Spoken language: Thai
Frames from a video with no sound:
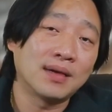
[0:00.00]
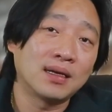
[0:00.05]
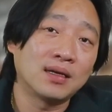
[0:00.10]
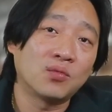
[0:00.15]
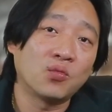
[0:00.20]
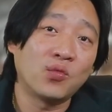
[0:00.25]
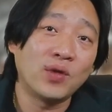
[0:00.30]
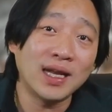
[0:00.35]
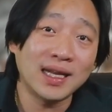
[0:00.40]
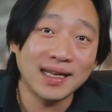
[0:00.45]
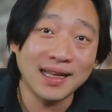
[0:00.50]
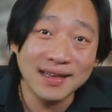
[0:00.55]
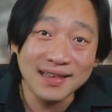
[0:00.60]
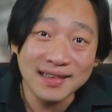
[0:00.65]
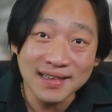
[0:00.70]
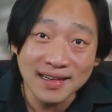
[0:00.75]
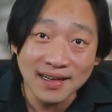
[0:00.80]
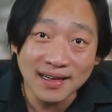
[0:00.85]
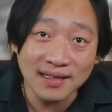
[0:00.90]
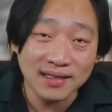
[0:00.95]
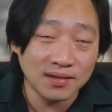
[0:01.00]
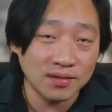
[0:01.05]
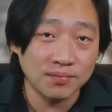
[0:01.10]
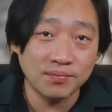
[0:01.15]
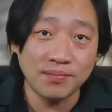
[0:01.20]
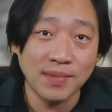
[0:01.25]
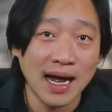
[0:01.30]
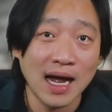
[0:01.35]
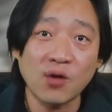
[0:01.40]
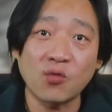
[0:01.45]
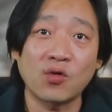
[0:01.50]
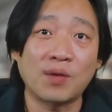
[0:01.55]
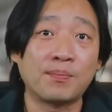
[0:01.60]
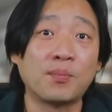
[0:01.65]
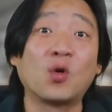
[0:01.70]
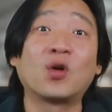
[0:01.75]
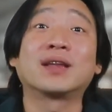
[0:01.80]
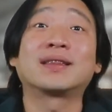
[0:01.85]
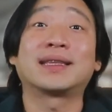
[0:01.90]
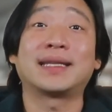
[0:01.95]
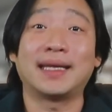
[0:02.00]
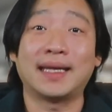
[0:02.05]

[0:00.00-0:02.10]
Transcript: มันวิ่งได้เยอะมากกว่าปก